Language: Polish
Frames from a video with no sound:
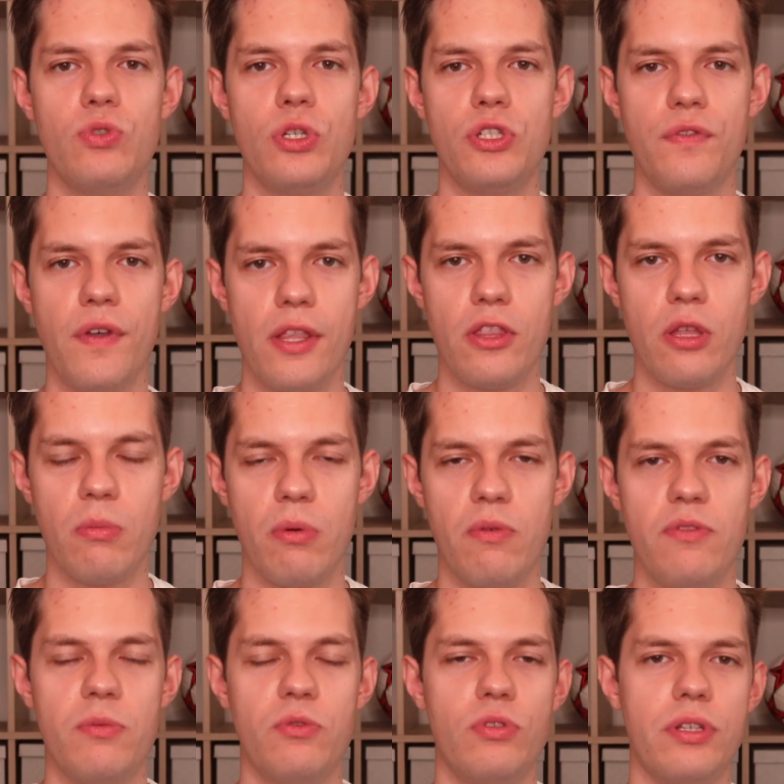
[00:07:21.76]
duże święto.
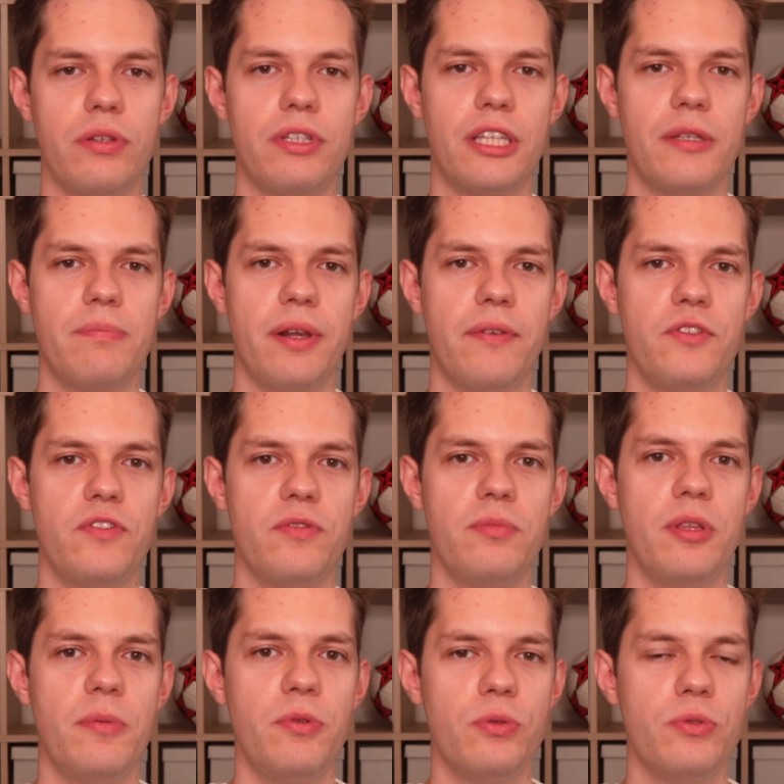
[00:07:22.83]
Mówimy tutaj o takim prawdziwym
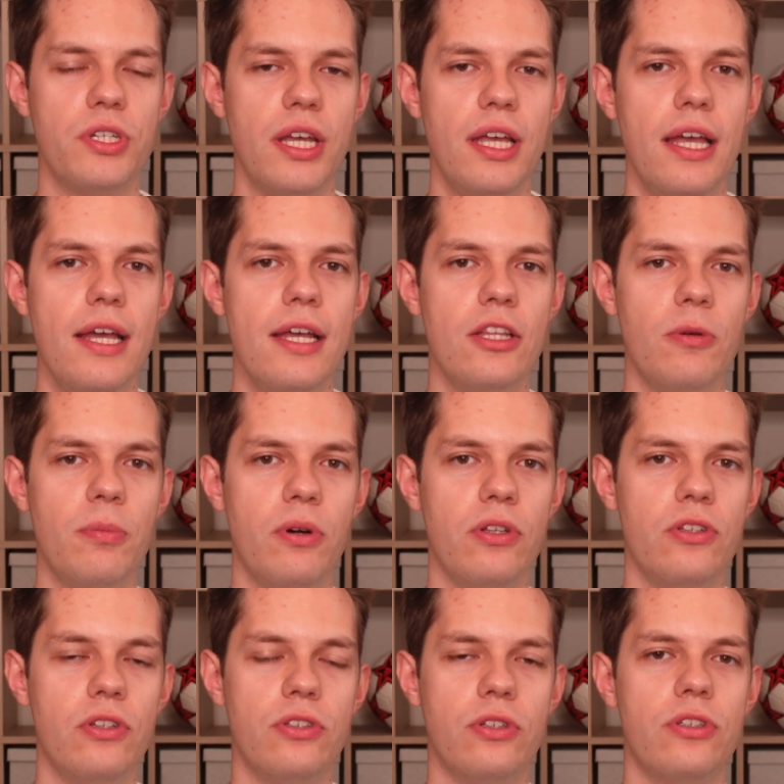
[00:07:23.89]
debiucie, no bo
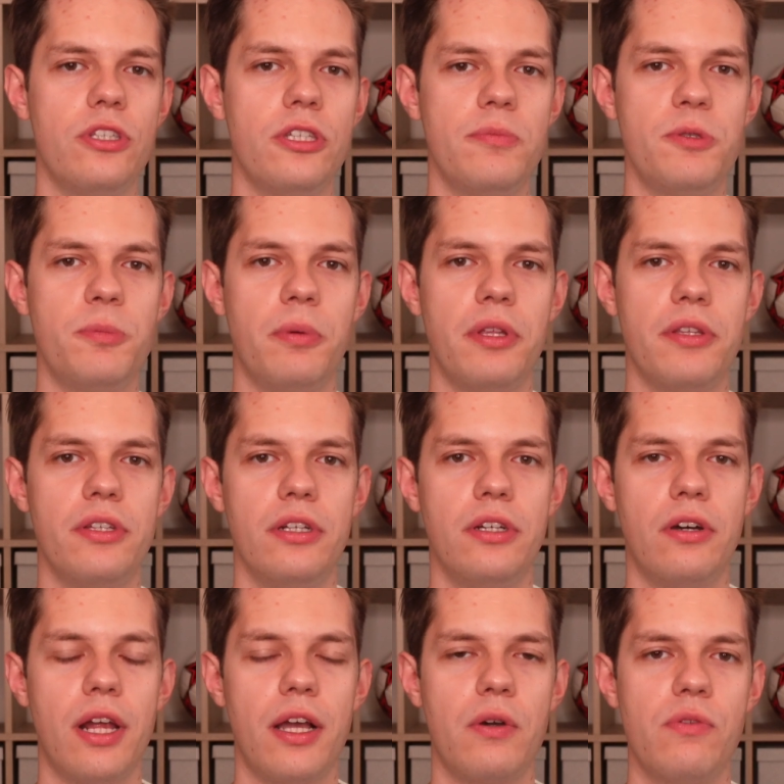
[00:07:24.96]
dotąd przypomnę tylko
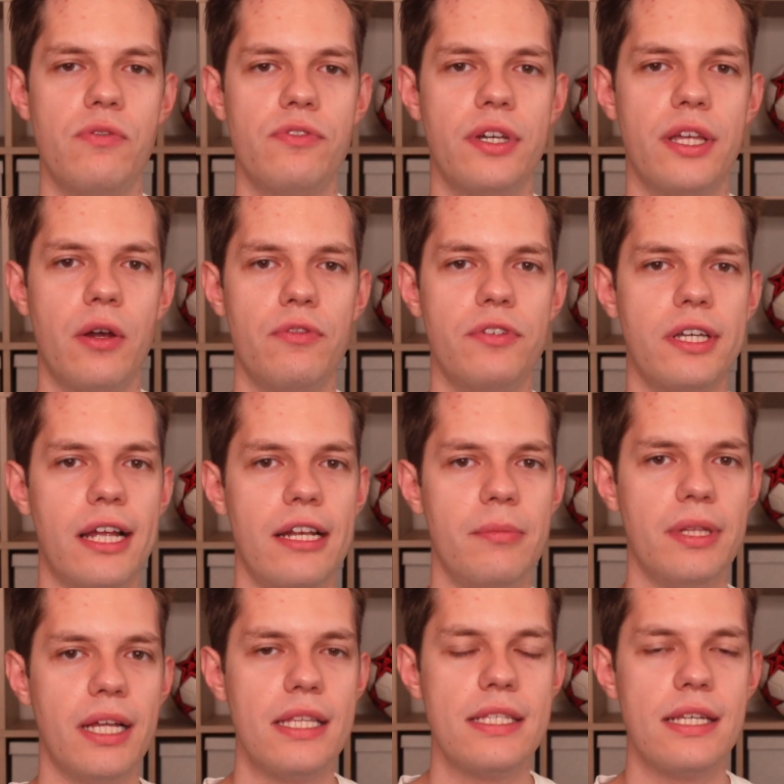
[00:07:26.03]
tylko Raków wygrał w tych
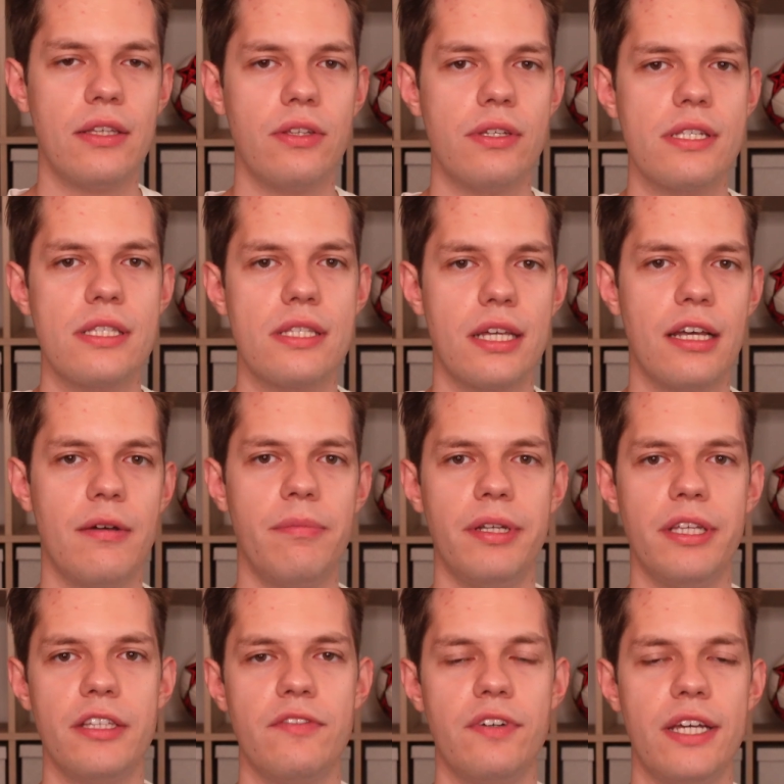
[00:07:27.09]
eliminacjach, to jest
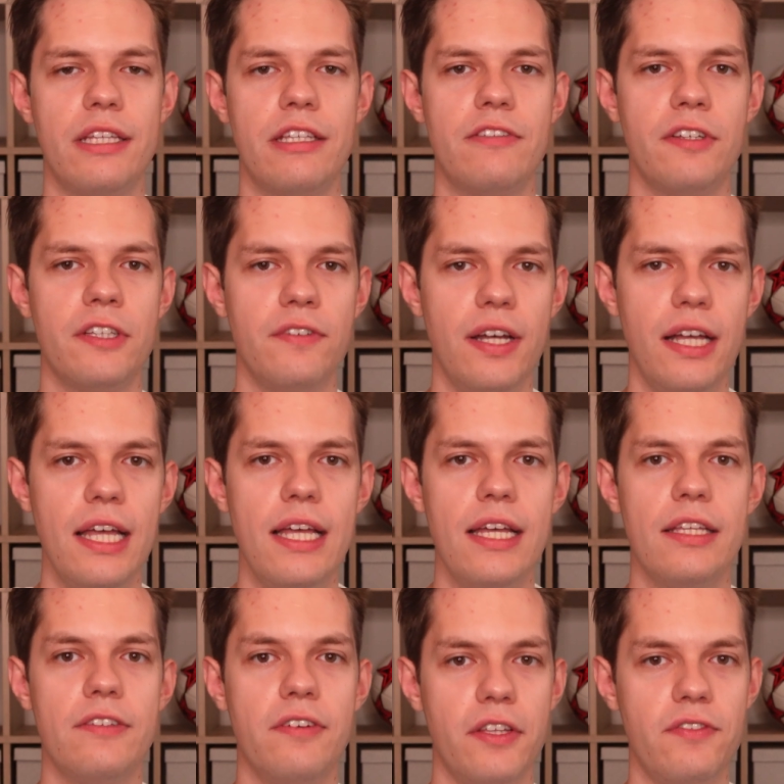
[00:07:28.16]
kampania 2-1-2-2,
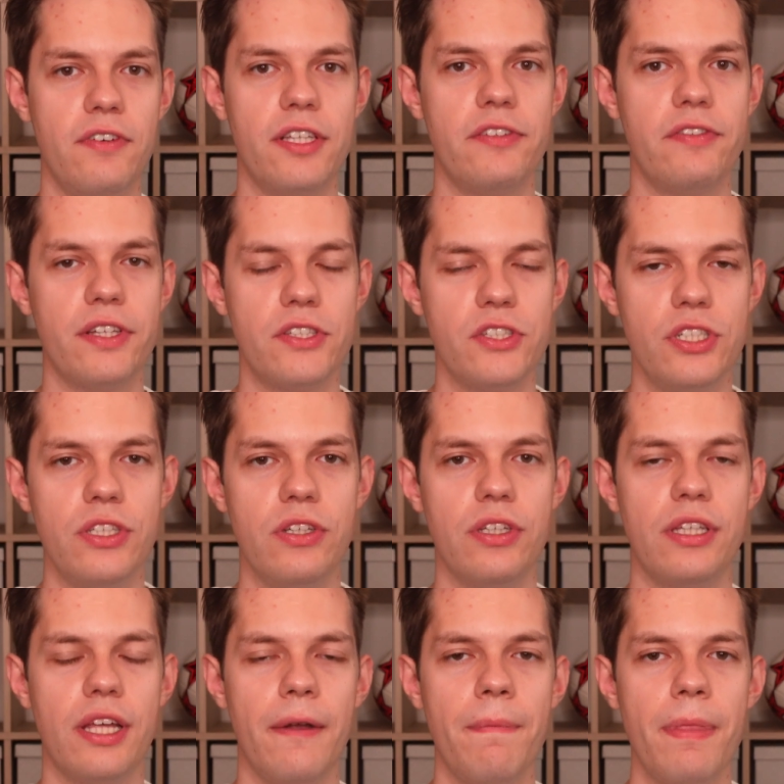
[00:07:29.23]
2-2-2-3, no i
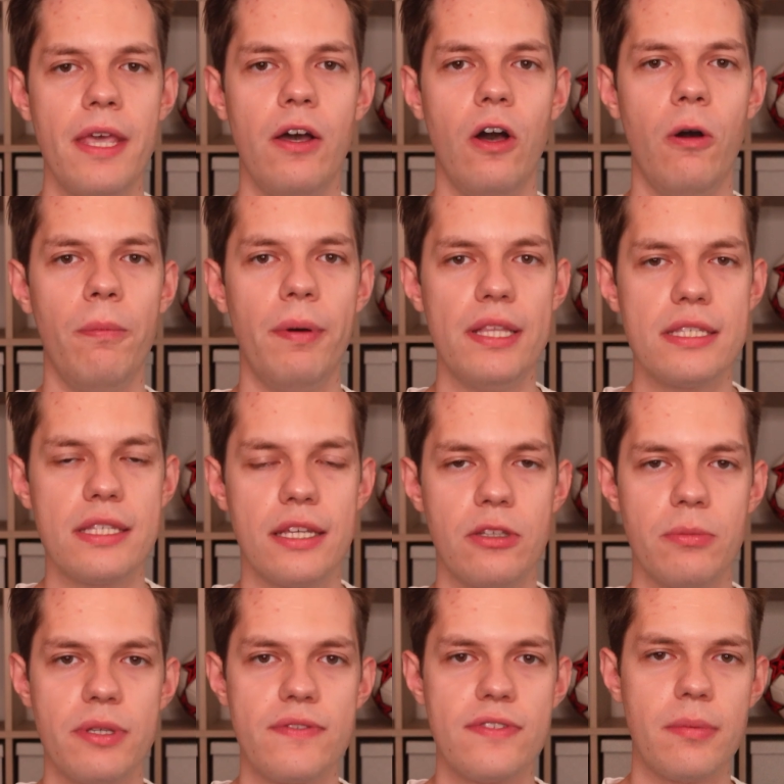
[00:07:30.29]
ta obecna.
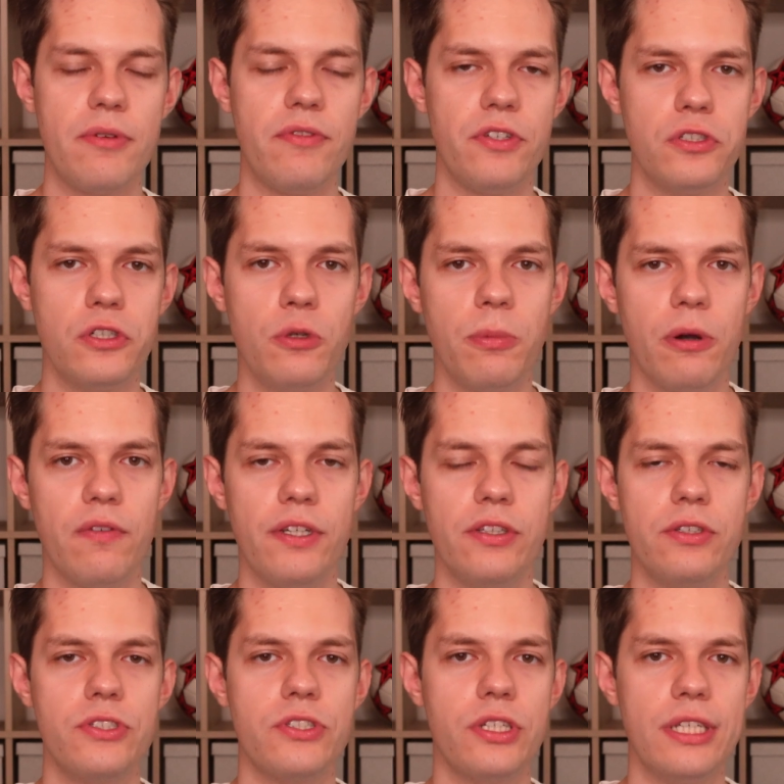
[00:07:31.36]
Natomiast w samej fazie grupowej,
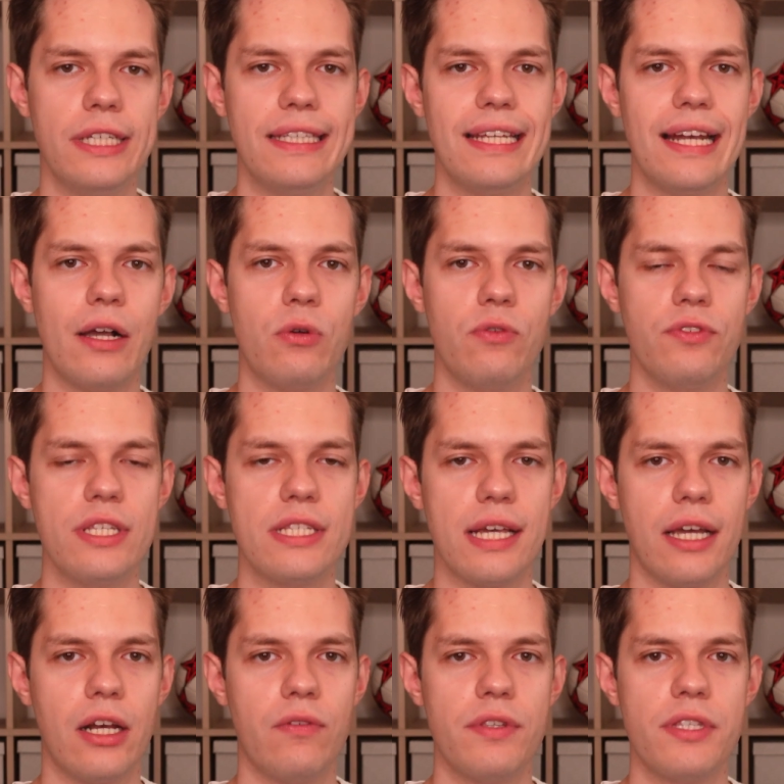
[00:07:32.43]
no jeszcze nigdy Raków nie
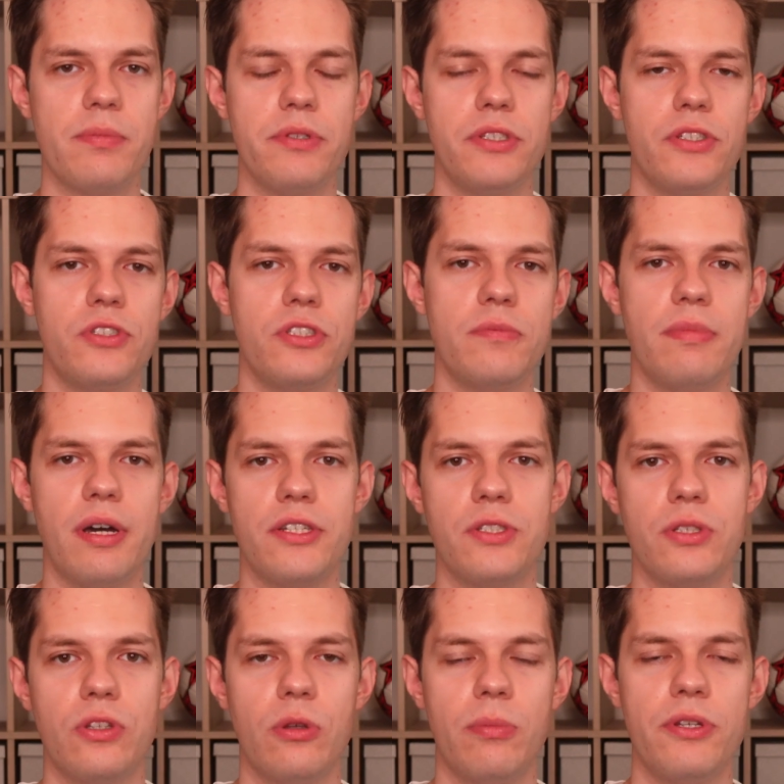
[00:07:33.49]
zagrał, więc myślę, że tym
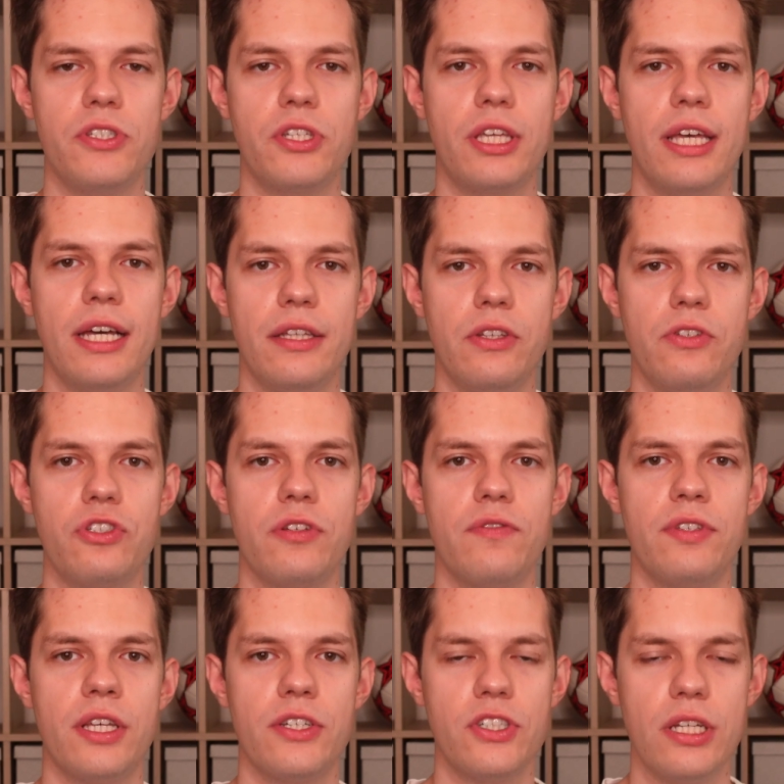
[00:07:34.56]
bardziej, no to będzie gigantyczne
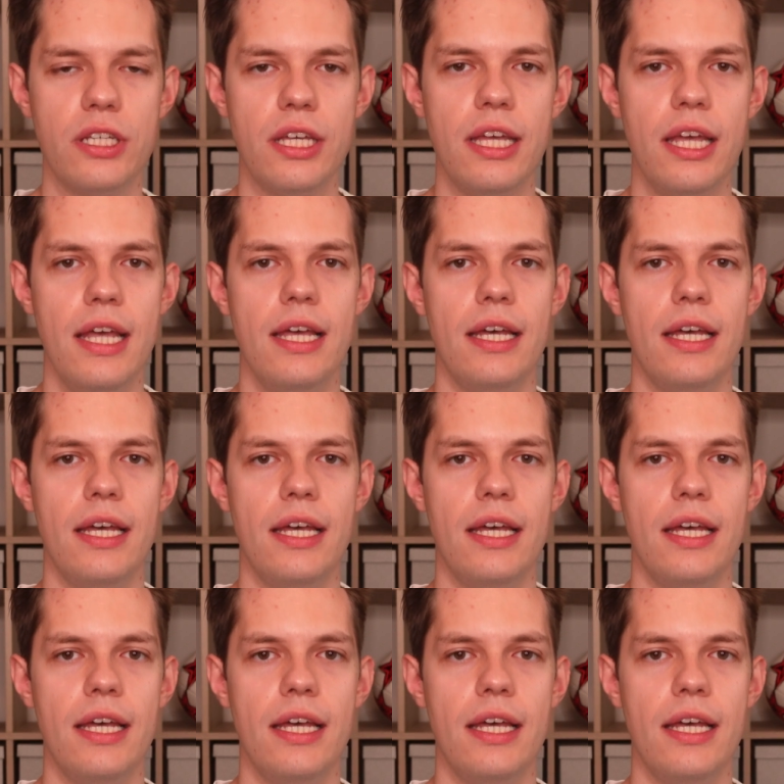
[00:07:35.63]
wydarzenie.